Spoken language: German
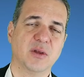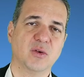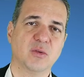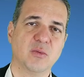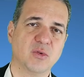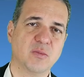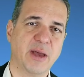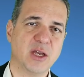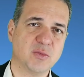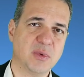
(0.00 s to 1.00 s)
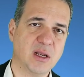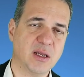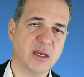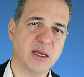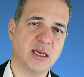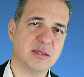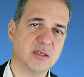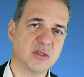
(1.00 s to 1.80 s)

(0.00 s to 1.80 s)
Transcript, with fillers: Und, und Beispiel, es